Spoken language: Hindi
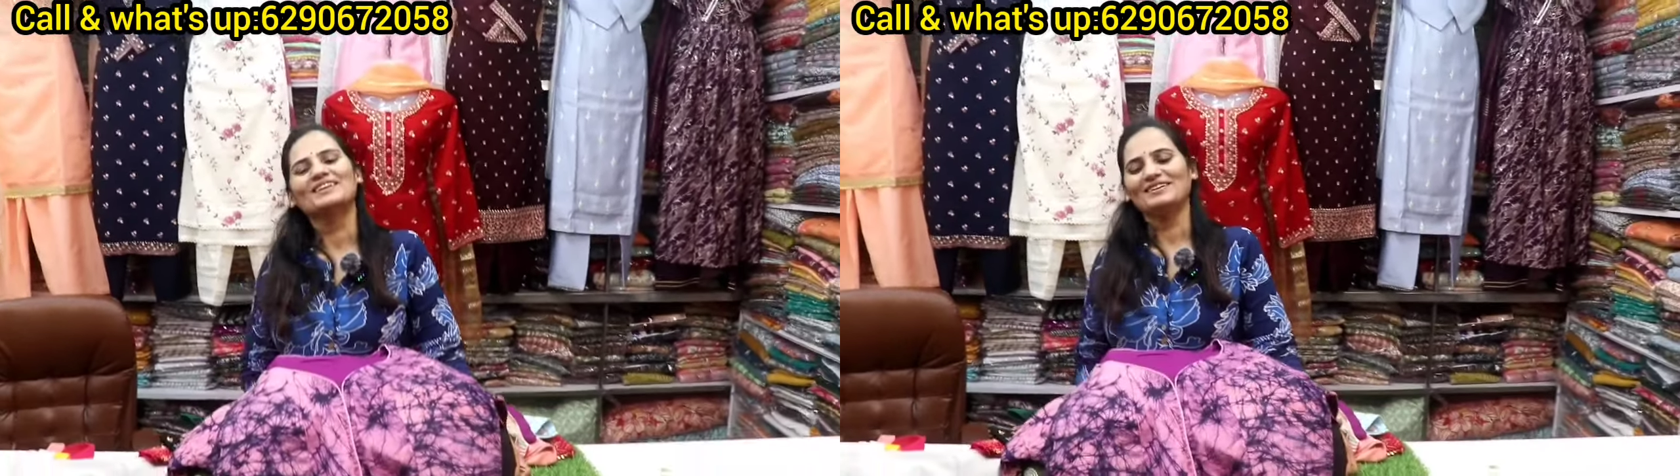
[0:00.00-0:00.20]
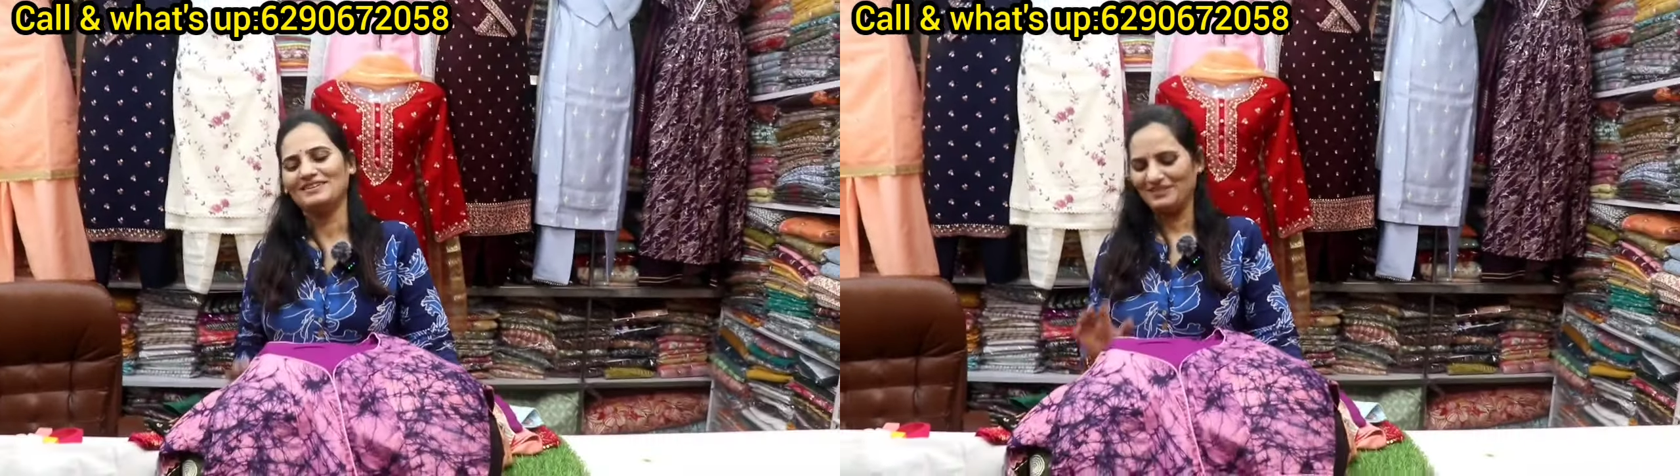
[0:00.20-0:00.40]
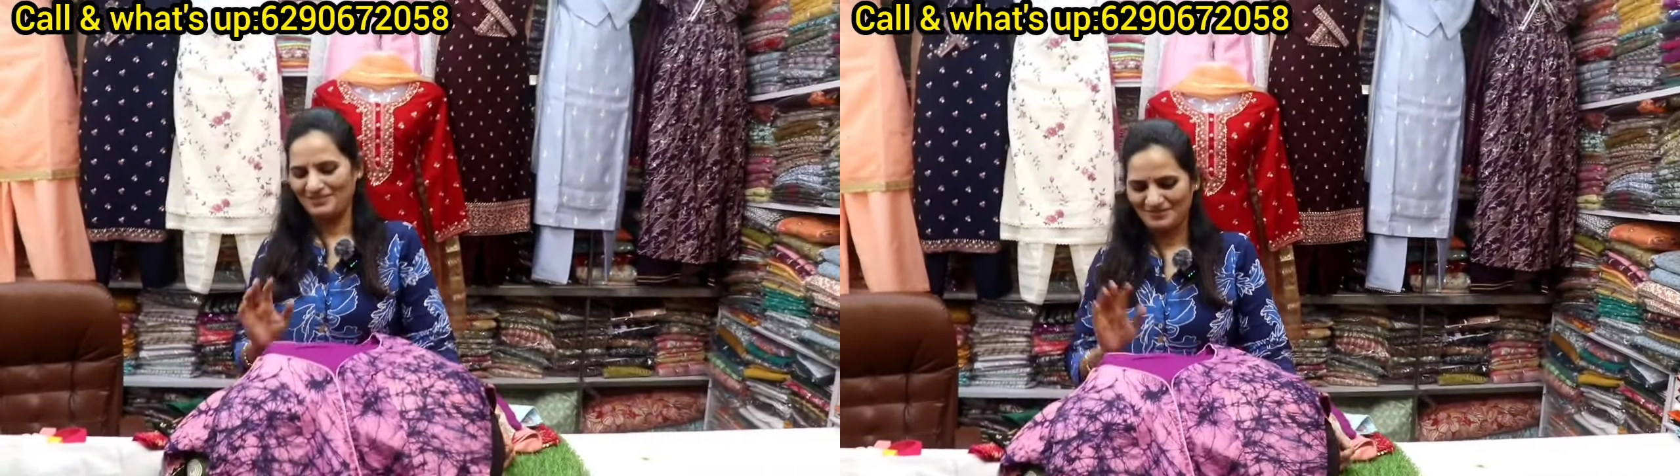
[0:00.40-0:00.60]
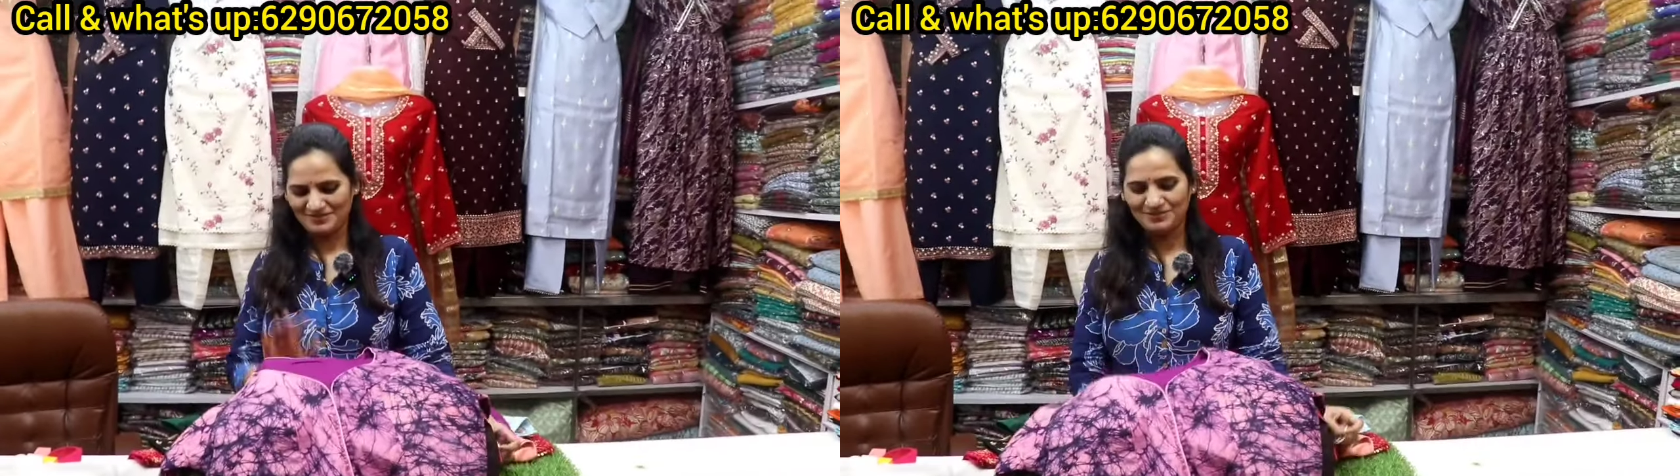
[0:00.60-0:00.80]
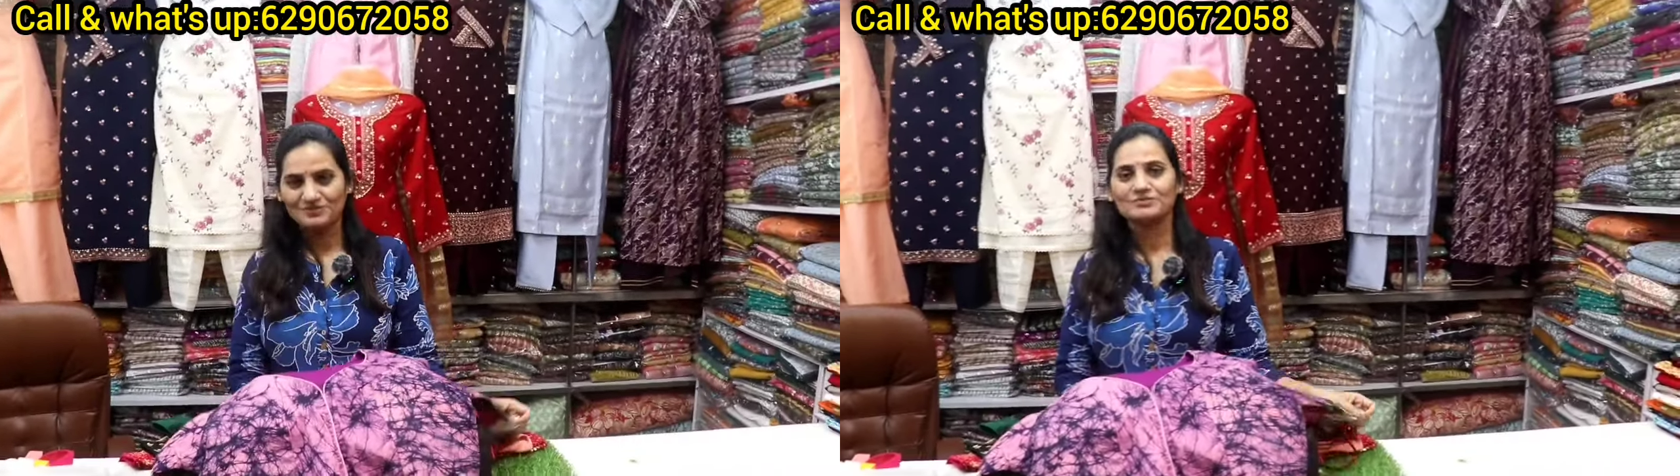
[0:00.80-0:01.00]
सकते हो या वीडियो
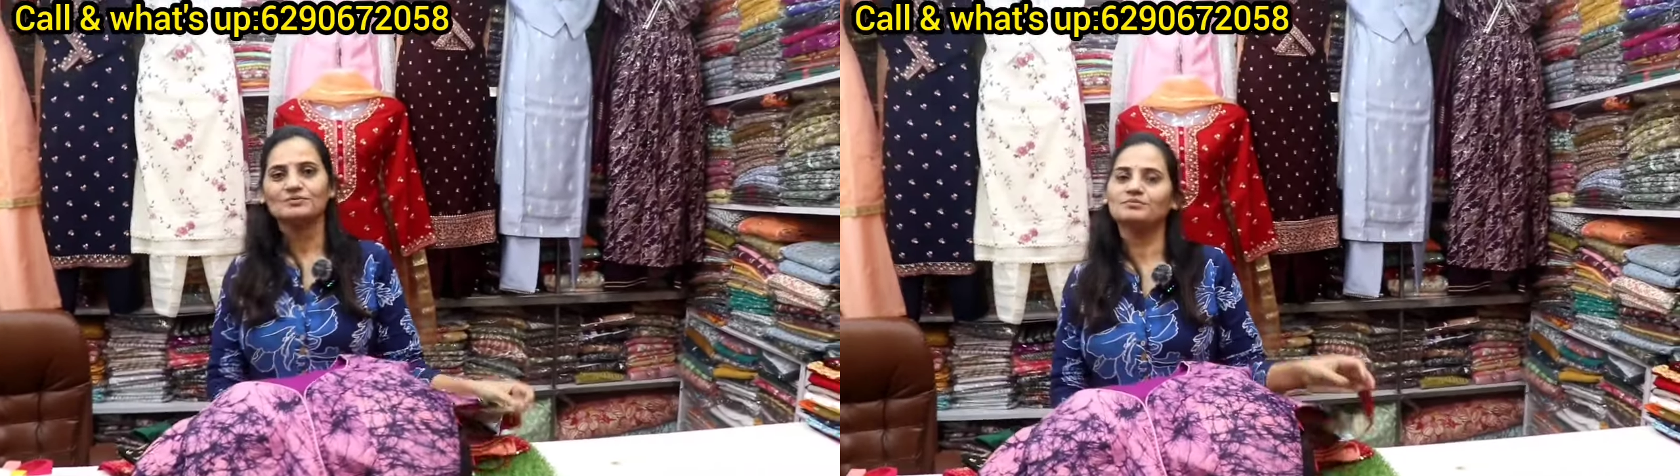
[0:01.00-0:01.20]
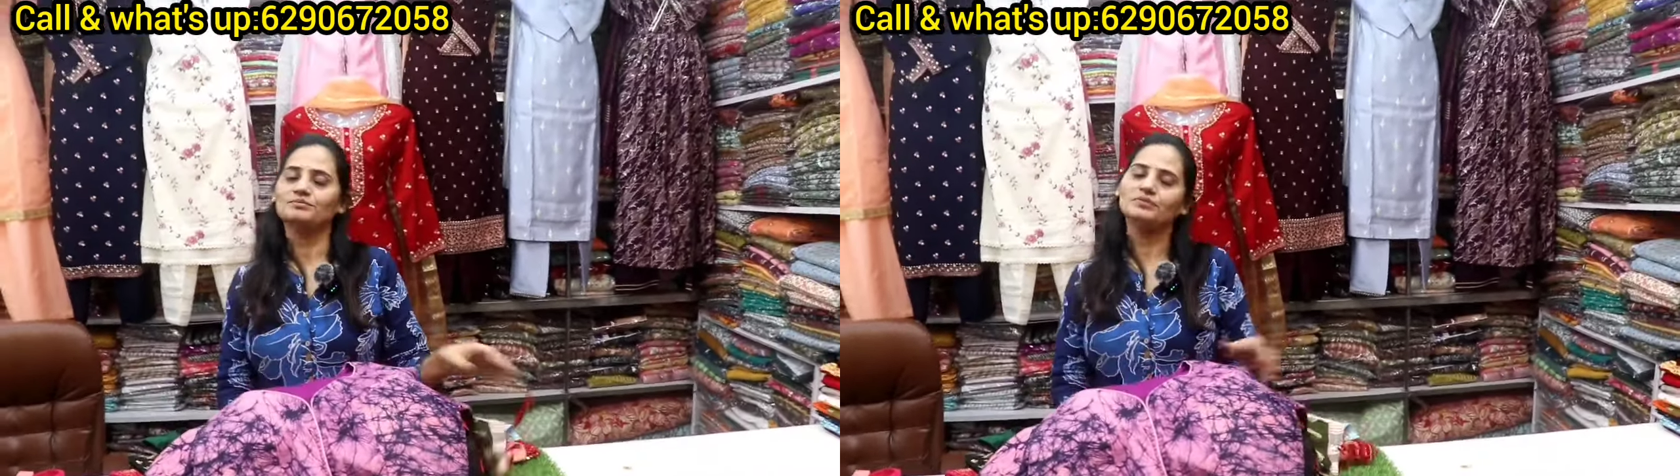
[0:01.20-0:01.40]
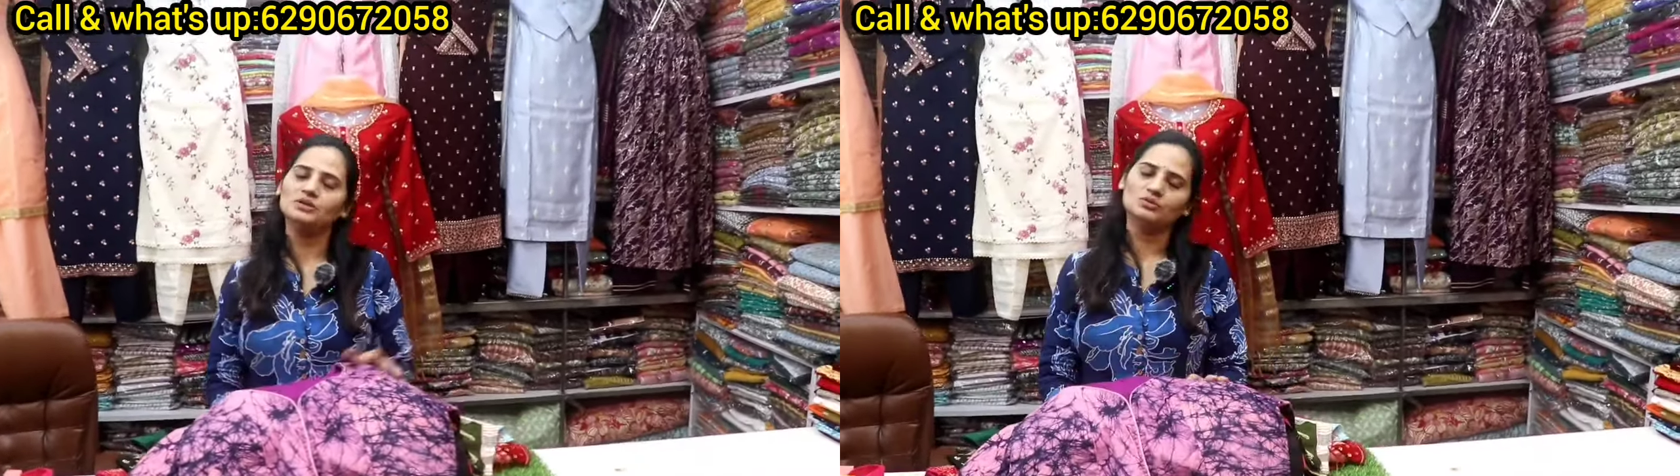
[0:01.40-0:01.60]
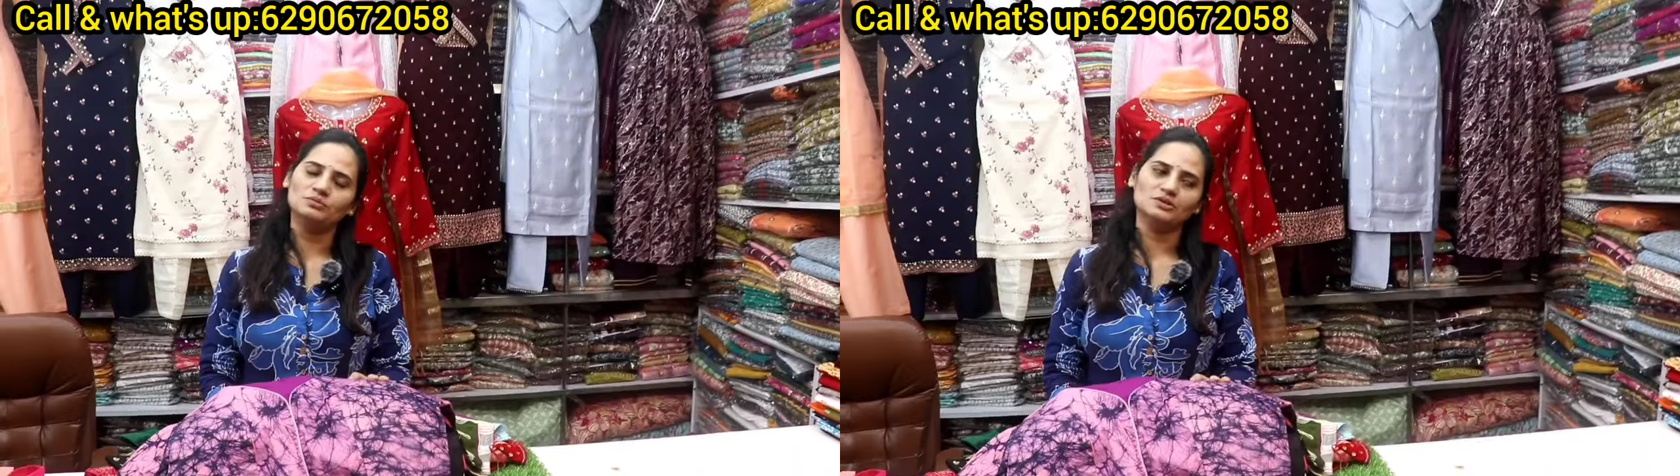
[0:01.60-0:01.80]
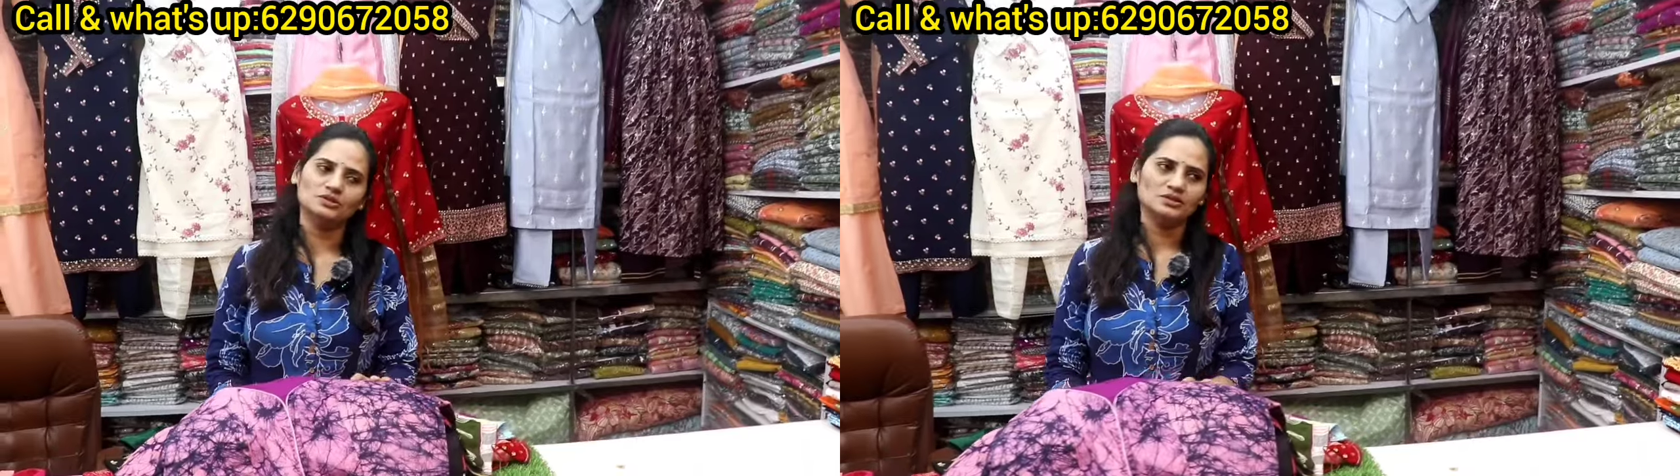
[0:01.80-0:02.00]
कॉल में आप लोग चेक कर
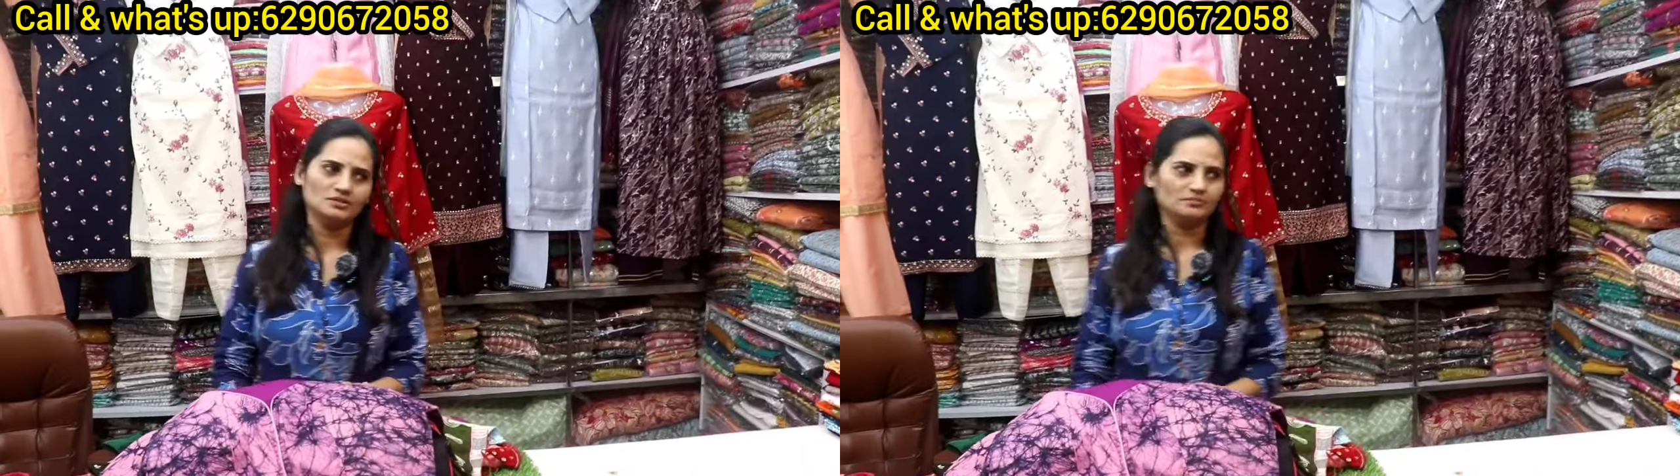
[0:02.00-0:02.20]
सकते